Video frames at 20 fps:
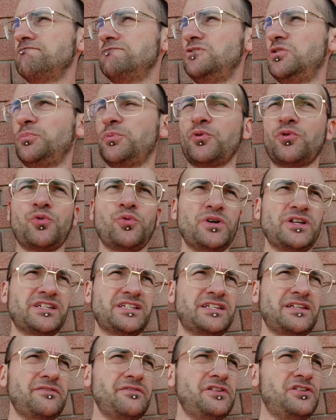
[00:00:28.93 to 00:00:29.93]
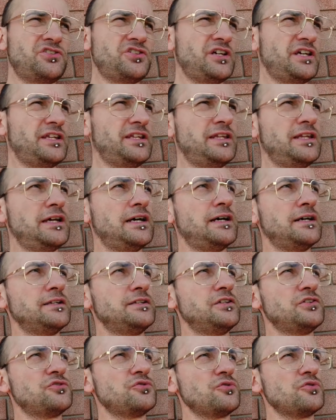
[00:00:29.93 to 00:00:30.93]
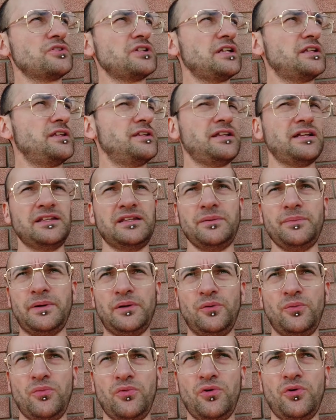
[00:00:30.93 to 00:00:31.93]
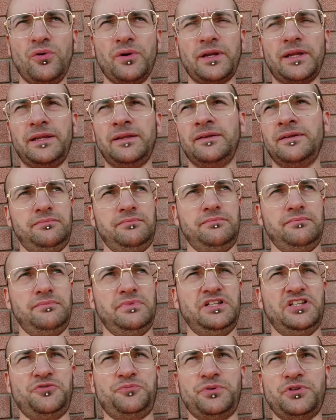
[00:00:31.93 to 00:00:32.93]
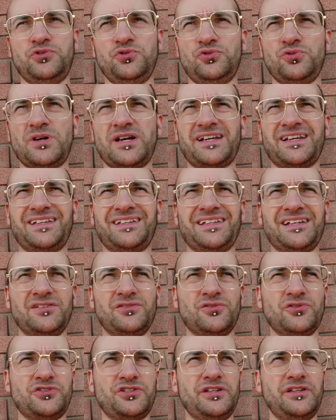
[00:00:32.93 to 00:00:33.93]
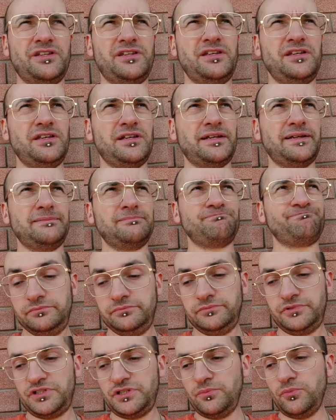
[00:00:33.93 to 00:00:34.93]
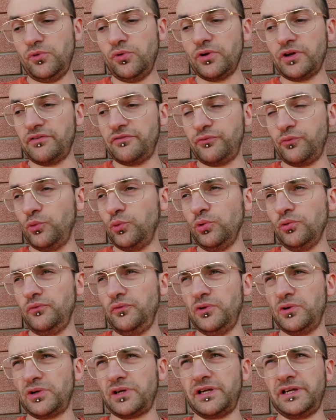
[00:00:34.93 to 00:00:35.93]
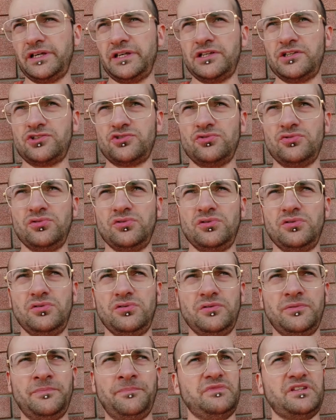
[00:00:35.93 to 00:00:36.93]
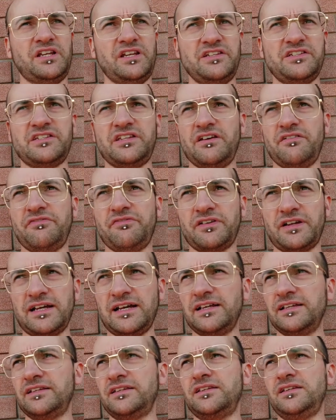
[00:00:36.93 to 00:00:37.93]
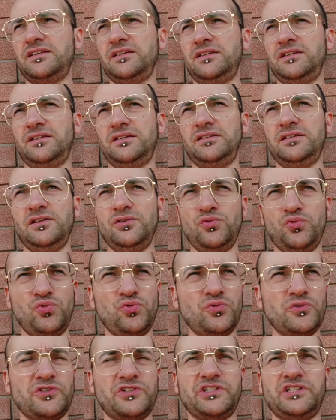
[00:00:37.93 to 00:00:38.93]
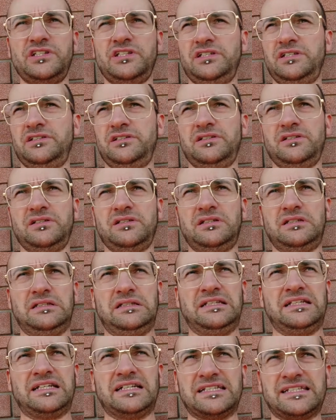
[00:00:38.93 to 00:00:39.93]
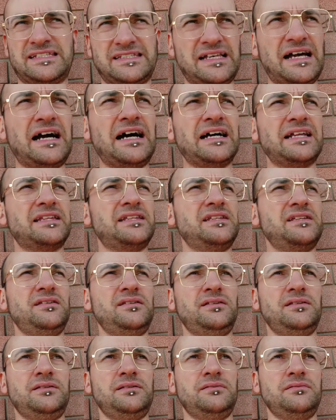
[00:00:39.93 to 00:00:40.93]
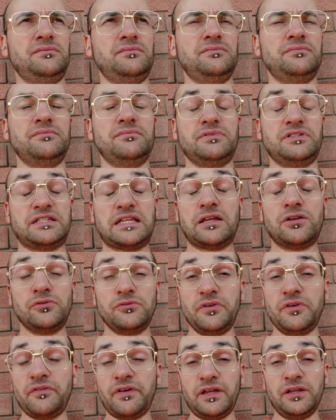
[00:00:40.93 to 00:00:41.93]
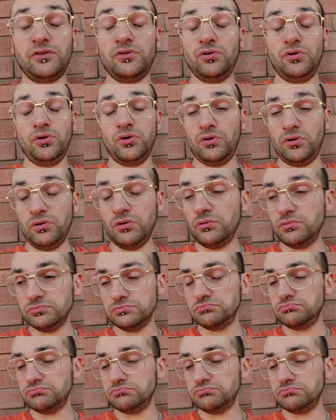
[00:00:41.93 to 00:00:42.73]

dopo questa vicenda ci sono stati tanti malumori, mi è dispiaciuto anche tanto sentire Simone e Fulvio che sono tristi, affranti, delusi, eh, incazzati, stanno vivendo